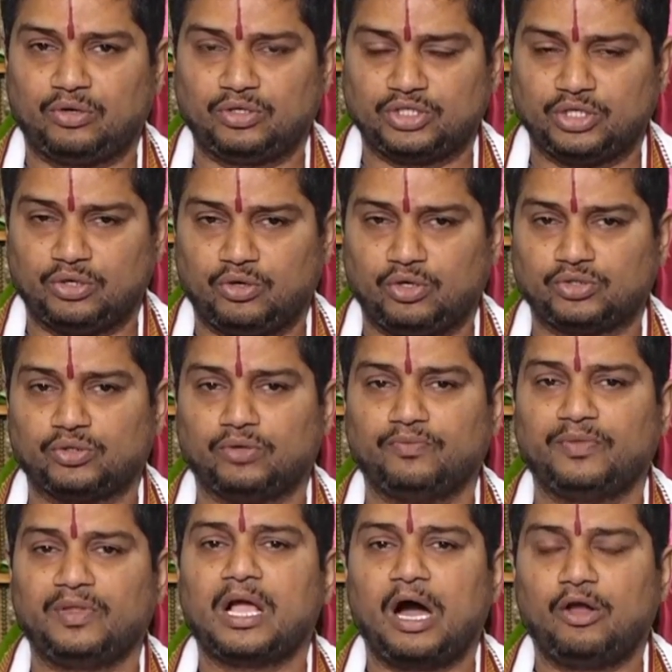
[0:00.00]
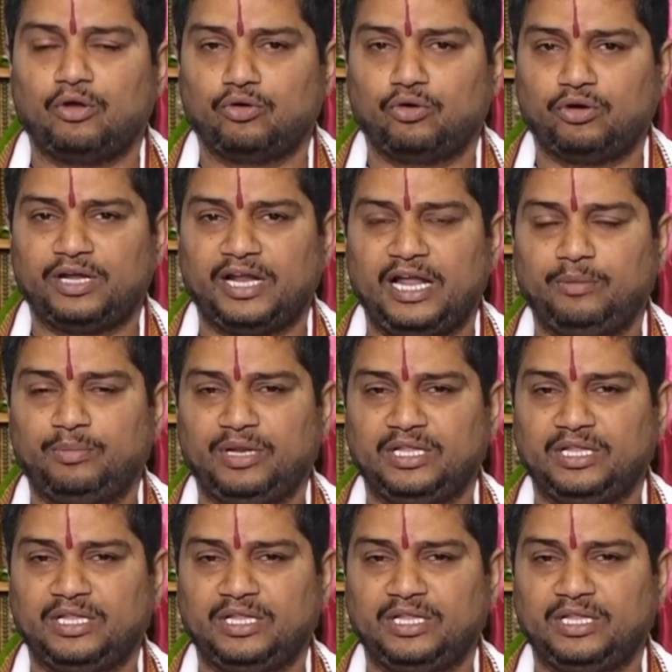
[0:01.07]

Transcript: రోజు ఈ రోజు కావున గురుగ్రహాన్ని